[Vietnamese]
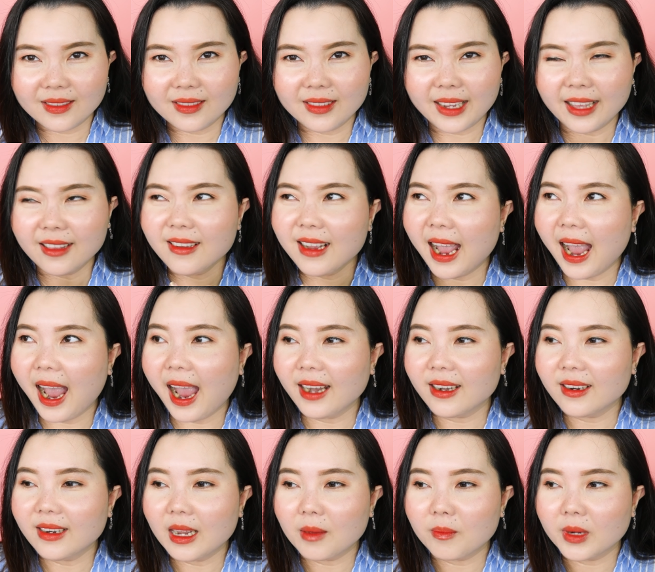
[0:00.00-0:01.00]
cái thứ hai
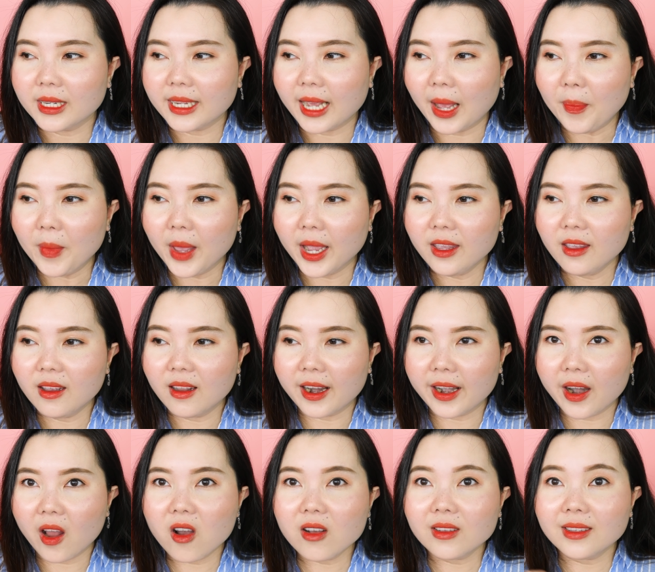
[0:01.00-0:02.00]
nữa là mình cảm thấy như là
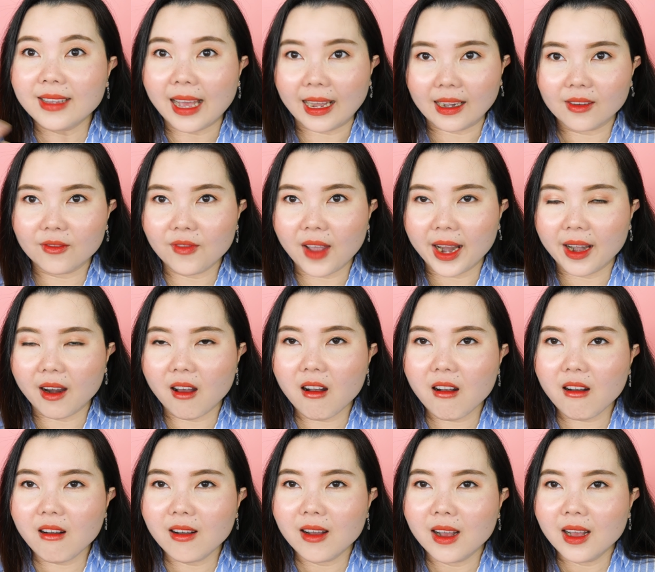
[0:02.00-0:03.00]
nó sạch và
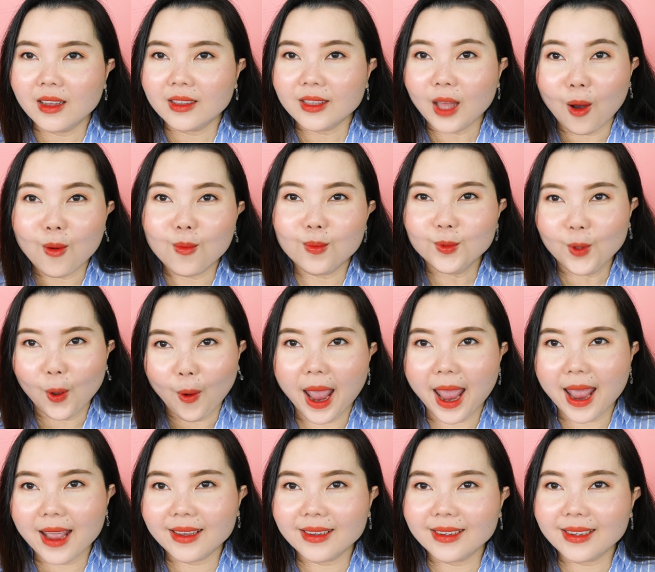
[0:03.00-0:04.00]
nó thông
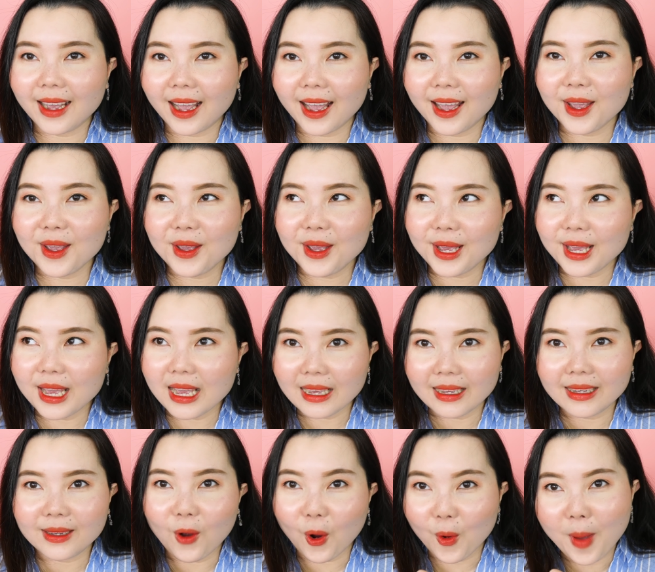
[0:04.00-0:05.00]
thoáng cái
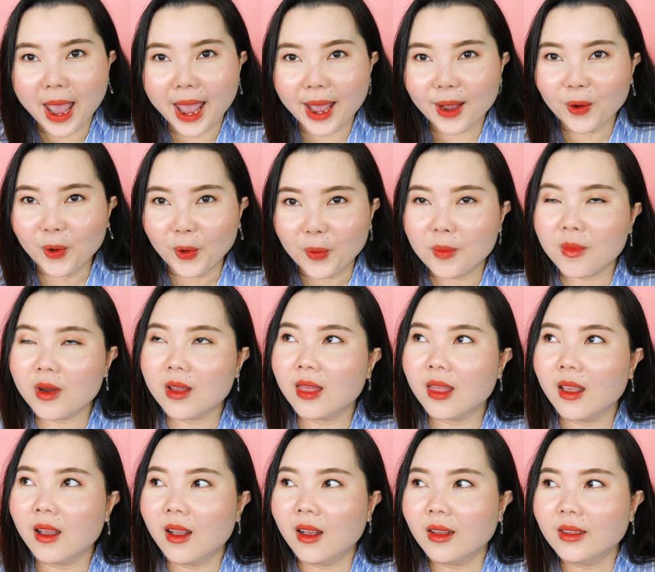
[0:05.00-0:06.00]
cô bé của
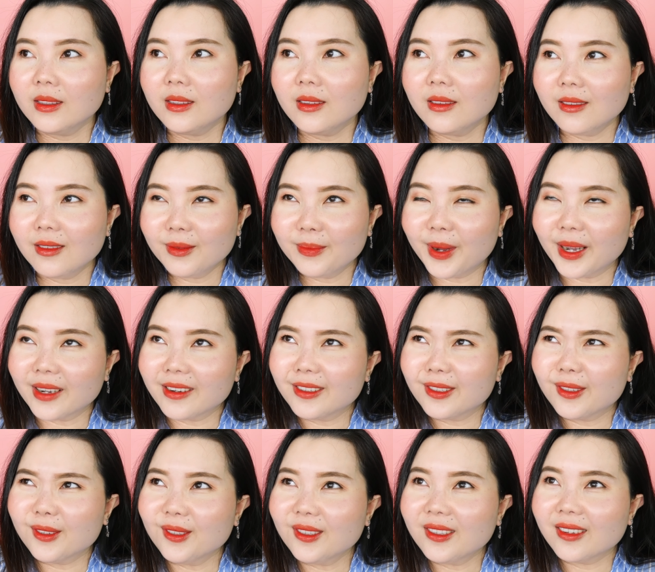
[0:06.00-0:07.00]
mình chứ mọi
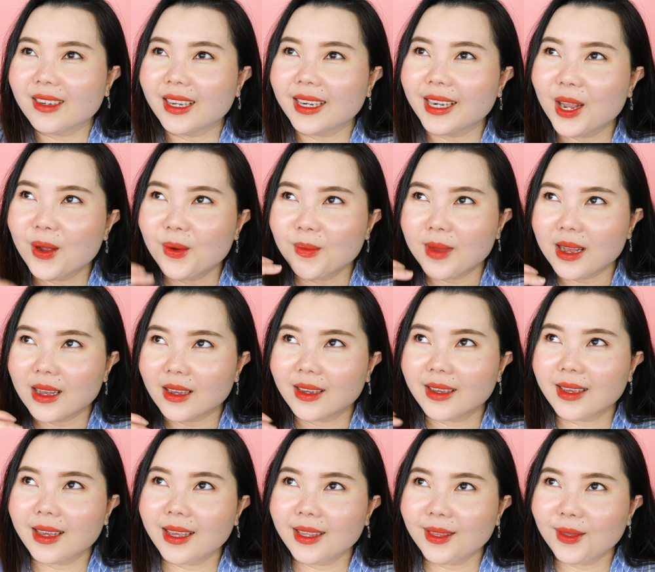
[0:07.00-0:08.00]
người tưởng tượng là nếu mà
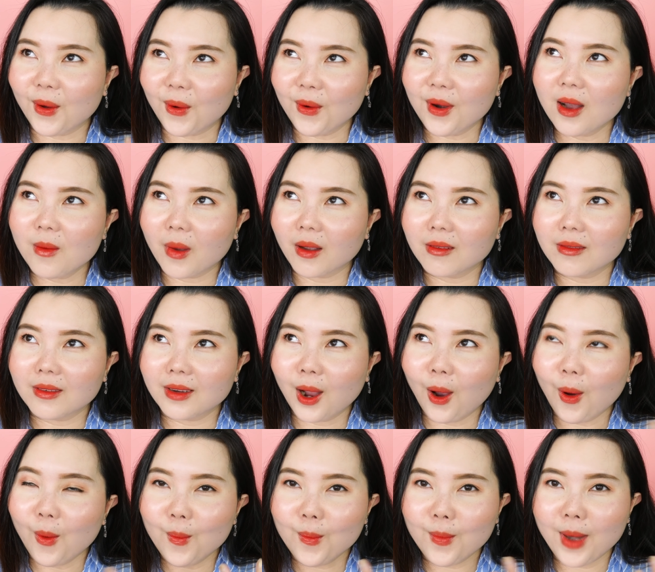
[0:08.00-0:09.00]
cái chỗ đó mọi người
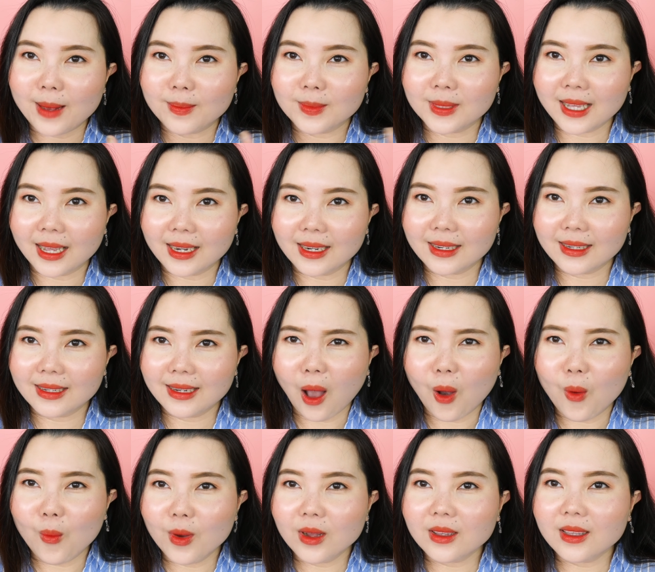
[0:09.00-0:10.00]
không làm sạch
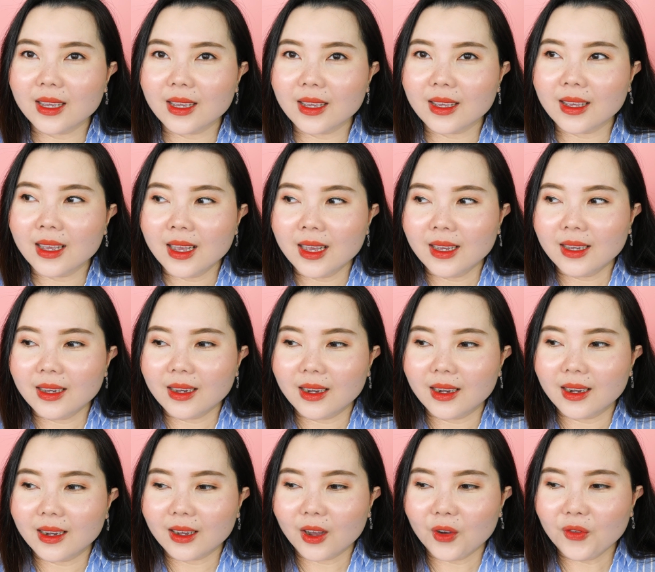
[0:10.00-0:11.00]
lông á thì uh,
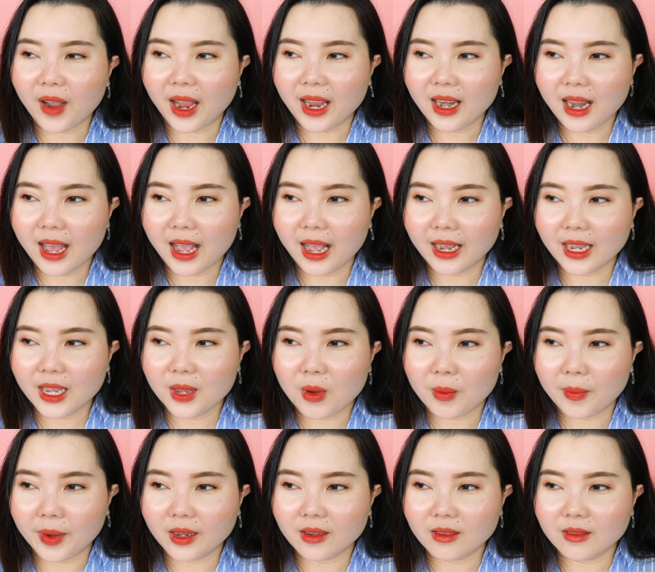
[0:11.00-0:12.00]
có phải là khi
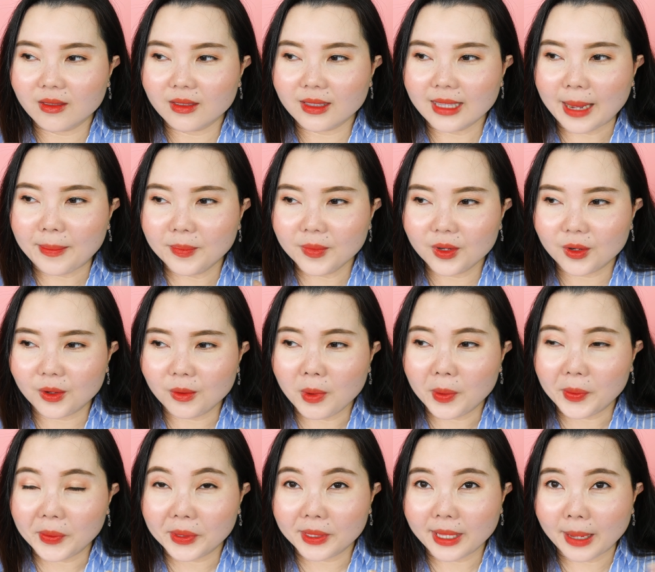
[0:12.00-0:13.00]
mà mọi người tắm rửa
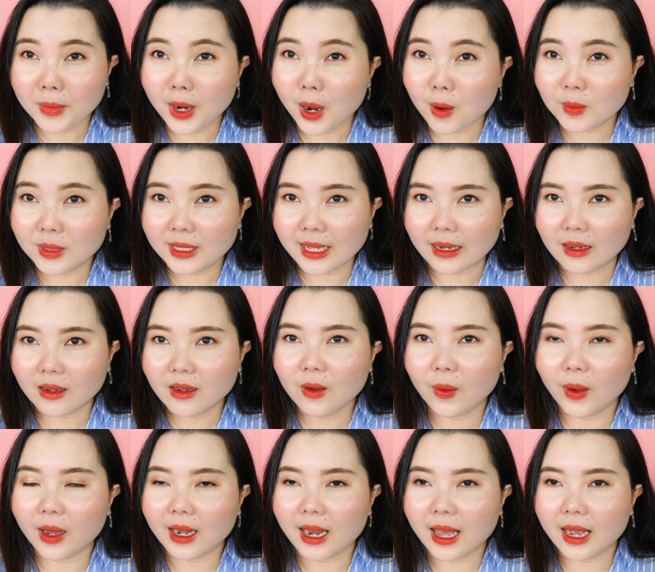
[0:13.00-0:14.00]
mà mọi người tắm không sạch á
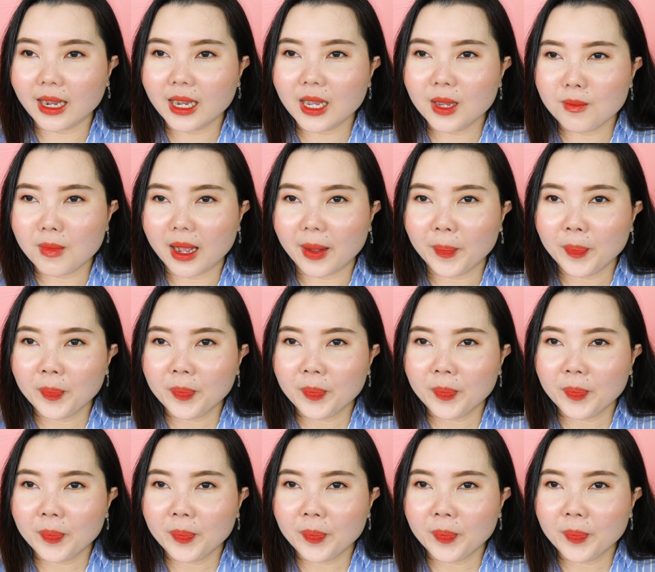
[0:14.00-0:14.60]
hoặc là khi mà